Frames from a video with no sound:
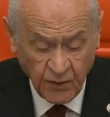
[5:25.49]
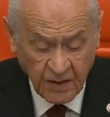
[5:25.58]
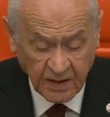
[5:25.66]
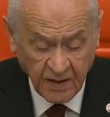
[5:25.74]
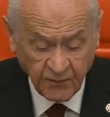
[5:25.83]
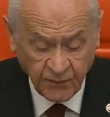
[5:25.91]

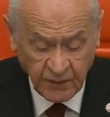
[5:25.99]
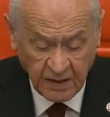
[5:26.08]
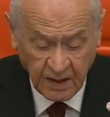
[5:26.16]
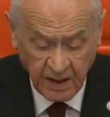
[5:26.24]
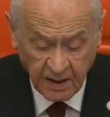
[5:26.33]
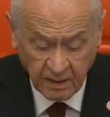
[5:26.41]
kuvveden
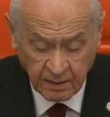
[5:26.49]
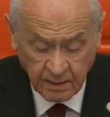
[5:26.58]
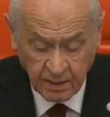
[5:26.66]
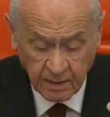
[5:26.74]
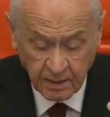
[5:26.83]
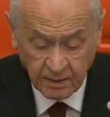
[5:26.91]

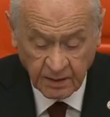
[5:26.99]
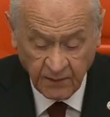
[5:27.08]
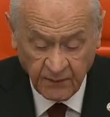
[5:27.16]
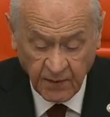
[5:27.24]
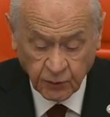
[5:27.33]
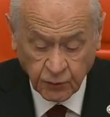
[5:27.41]
fiile,
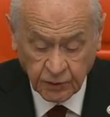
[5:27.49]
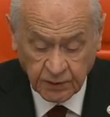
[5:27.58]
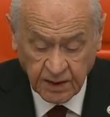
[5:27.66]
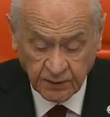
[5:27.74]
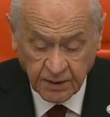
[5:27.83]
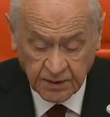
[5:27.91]

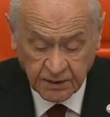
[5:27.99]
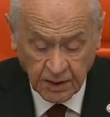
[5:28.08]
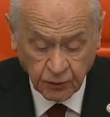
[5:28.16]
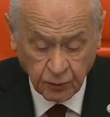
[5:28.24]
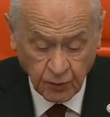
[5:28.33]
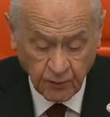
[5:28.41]
tefekkürden
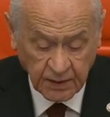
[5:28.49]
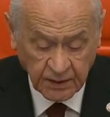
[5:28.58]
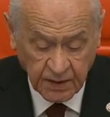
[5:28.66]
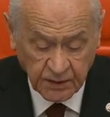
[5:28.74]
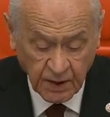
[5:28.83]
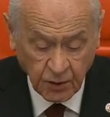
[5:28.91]
tezekkür
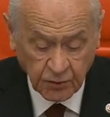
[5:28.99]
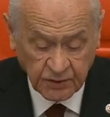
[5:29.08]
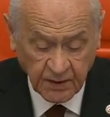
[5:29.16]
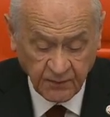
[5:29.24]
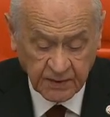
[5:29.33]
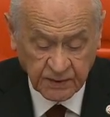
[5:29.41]
ve
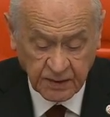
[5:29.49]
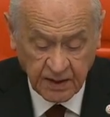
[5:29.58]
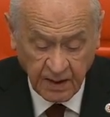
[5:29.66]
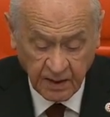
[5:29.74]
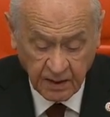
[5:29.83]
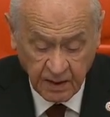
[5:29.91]
tezahür
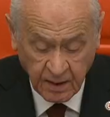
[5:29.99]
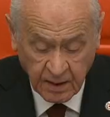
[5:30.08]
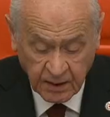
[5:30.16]
safhasına